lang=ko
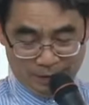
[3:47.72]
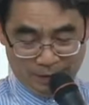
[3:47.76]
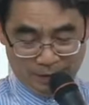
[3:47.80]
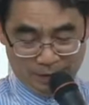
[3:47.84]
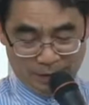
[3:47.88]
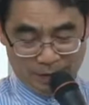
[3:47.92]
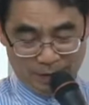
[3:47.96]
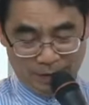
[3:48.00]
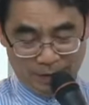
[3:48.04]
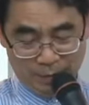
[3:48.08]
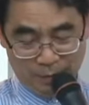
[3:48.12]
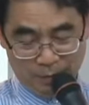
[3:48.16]

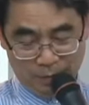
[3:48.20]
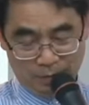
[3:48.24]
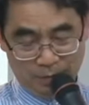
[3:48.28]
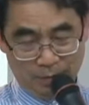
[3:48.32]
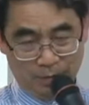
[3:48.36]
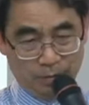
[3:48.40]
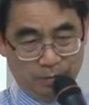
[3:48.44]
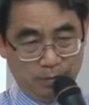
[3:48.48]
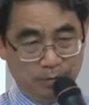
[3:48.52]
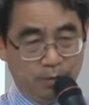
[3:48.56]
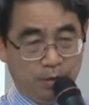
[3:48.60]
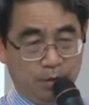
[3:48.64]

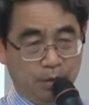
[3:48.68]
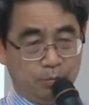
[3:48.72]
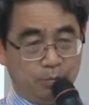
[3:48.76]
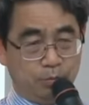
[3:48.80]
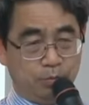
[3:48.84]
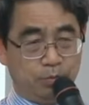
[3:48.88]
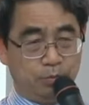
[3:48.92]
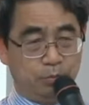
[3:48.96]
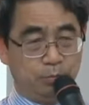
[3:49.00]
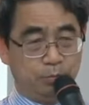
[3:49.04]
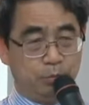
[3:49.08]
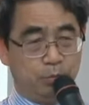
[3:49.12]
아니면은
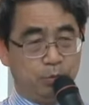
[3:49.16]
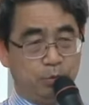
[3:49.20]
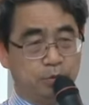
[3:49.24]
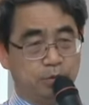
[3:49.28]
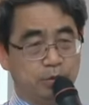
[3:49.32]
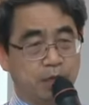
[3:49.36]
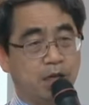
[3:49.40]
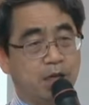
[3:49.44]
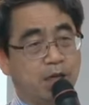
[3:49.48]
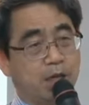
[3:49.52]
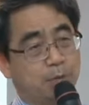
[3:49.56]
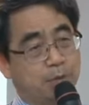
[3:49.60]
무슨 뭐
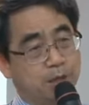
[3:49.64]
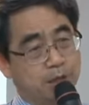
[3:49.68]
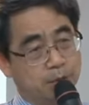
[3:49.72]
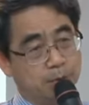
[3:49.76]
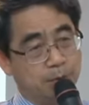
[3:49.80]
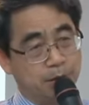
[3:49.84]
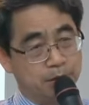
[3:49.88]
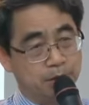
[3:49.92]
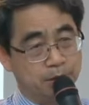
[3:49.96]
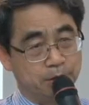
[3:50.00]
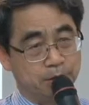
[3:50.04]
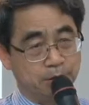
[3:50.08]
쌀가마를
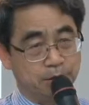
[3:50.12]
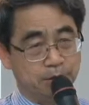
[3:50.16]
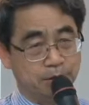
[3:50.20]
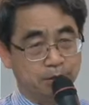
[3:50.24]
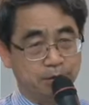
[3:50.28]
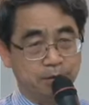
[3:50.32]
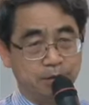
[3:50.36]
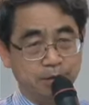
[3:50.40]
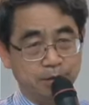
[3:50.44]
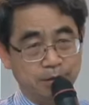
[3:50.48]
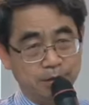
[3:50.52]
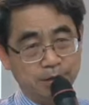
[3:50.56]

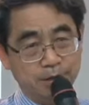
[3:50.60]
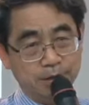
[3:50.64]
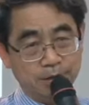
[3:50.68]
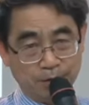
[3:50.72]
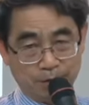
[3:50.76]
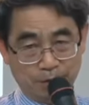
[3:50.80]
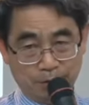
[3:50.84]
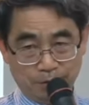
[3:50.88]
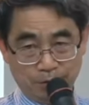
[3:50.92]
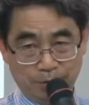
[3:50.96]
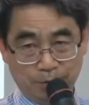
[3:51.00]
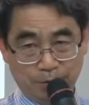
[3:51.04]
받았다든지
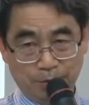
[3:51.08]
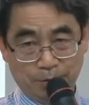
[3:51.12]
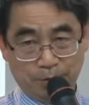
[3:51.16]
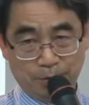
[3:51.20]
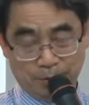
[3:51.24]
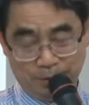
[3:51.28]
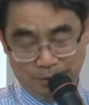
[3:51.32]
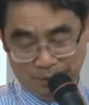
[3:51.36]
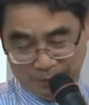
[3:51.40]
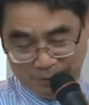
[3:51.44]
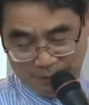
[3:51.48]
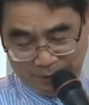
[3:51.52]
이런
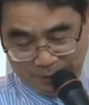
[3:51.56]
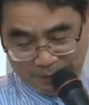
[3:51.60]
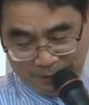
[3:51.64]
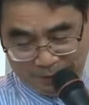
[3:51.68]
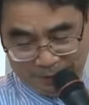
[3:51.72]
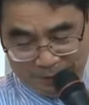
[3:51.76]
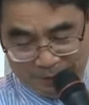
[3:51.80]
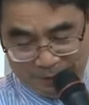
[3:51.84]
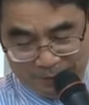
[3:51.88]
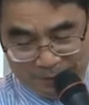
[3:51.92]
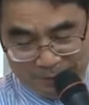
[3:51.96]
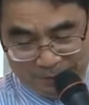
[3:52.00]
거.
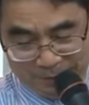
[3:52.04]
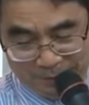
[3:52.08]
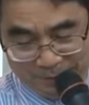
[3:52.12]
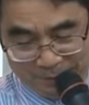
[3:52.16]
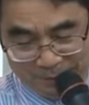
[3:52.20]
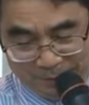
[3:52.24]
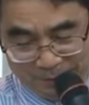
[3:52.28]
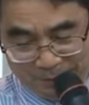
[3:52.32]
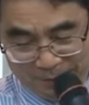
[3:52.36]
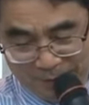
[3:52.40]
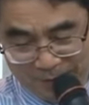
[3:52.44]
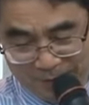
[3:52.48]
그래요.
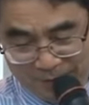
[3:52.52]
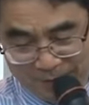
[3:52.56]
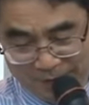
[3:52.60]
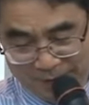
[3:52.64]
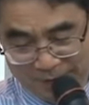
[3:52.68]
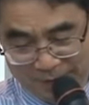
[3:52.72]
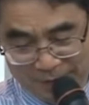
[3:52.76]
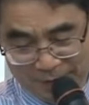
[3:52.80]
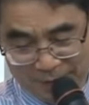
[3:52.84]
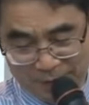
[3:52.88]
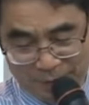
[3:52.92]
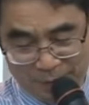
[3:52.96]

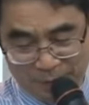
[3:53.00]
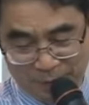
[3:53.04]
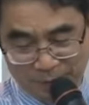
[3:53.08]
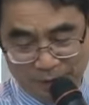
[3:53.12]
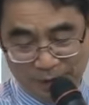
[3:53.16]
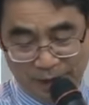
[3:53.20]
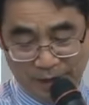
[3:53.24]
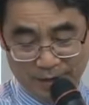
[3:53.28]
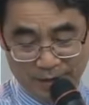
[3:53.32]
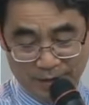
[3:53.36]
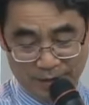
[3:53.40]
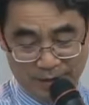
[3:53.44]
자 이런 거
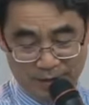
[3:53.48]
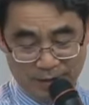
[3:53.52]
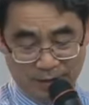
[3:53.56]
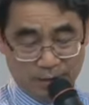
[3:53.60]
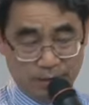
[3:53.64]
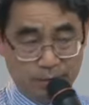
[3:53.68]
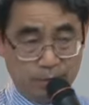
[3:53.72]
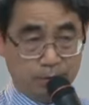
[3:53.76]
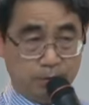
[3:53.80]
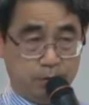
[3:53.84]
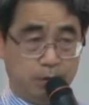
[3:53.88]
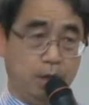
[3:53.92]
다
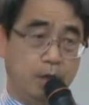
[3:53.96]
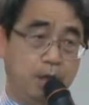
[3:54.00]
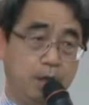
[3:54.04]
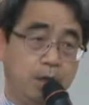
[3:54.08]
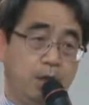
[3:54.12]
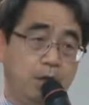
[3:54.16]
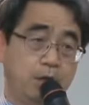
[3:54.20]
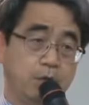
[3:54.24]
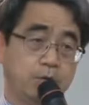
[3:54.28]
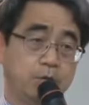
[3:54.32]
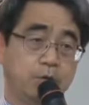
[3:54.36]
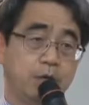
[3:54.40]
얘기하는 거다.
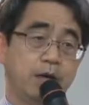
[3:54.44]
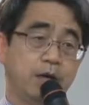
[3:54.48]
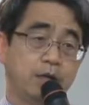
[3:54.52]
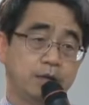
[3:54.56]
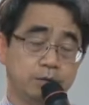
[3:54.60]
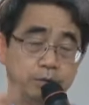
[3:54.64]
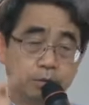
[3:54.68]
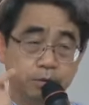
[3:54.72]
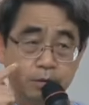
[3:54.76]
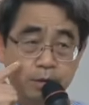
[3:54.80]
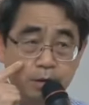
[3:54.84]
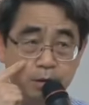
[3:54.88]
여기
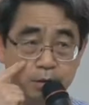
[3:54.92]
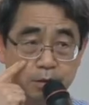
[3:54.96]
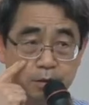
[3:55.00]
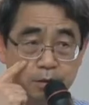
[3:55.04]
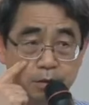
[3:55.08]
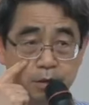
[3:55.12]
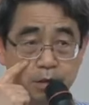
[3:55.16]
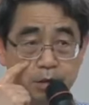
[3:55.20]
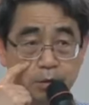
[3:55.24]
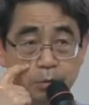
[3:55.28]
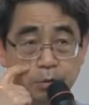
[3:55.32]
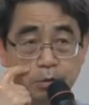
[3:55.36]
아리스토텔레스는
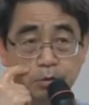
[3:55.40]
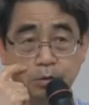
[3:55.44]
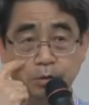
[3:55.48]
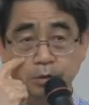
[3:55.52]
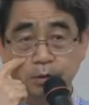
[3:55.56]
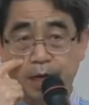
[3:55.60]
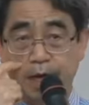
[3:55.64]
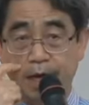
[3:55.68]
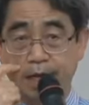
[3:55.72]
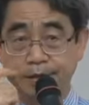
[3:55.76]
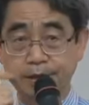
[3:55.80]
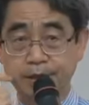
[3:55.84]
기원전
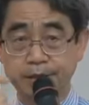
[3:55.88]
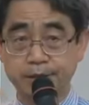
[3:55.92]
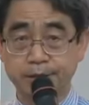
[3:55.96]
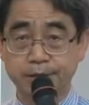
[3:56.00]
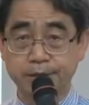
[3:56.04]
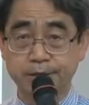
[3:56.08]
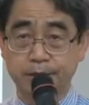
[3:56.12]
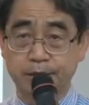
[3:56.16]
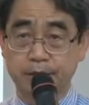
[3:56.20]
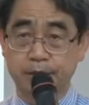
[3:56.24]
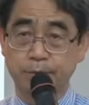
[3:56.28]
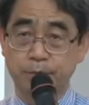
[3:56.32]
4세기
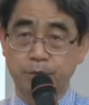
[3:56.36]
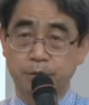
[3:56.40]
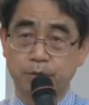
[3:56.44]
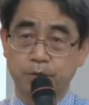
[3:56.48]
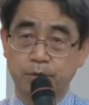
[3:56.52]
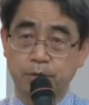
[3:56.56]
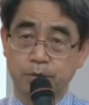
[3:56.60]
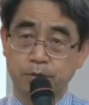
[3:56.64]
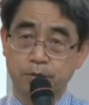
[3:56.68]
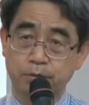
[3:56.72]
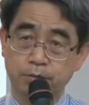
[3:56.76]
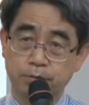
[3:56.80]

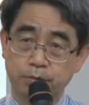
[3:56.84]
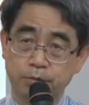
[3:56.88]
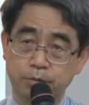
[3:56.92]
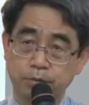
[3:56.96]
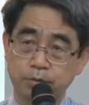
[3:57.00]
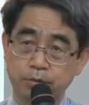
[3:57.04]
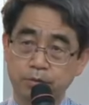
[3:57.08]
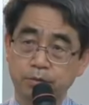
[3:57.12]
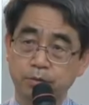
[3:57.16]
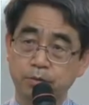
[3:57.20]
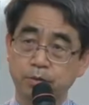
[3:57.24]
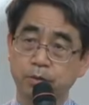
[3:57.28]

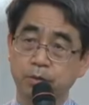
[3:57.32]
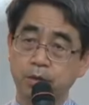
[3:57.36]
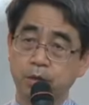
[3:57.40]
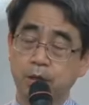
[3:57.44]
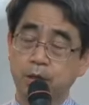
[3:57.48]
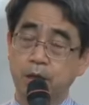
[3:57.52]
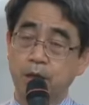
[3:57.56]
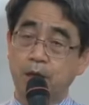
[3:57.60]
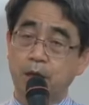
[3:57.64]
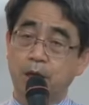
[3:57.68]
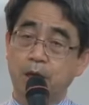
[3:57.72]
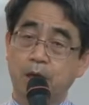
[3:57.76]
사람이어가지고요.
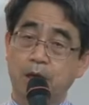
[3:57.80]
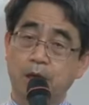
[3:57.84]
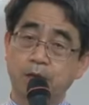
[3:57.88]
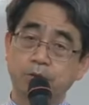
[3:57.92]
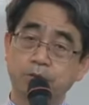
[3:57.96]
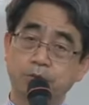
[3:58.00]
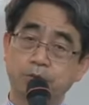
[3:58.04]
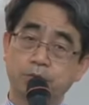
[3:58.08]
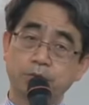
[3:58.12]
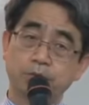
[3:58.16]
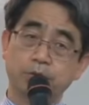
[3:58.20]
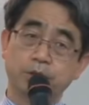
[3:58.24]

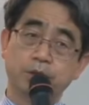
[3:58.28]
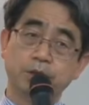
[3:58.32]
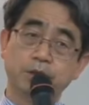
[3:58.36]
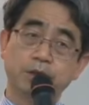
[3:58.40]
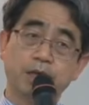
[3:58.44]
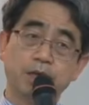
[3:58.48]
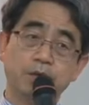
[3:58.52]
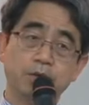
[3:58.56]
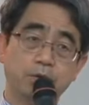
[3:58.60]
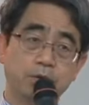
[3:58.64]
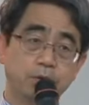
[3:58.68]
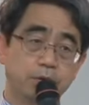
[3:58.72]
아직도
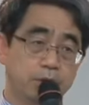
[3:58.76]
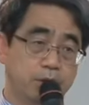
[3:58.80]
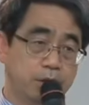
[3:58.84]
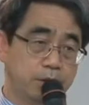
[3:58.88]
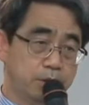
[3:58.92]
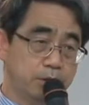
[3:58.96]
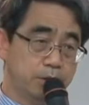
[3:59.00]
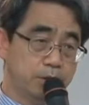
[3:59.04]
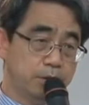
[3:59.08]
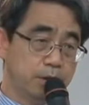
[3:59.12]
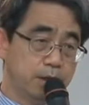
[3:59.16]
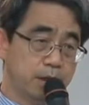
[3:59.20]
시장거리에
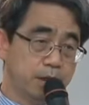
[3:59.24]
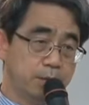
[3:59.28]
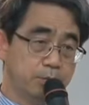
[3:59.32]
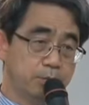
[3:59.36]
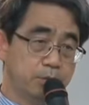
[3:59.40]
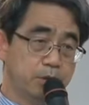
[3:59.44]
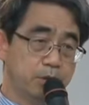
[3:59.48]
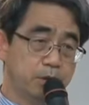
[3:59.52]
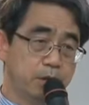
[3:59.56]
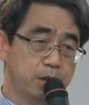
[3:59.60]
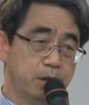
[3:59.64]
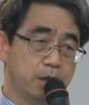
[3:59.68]
있는
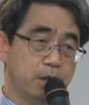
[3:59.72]
사람들의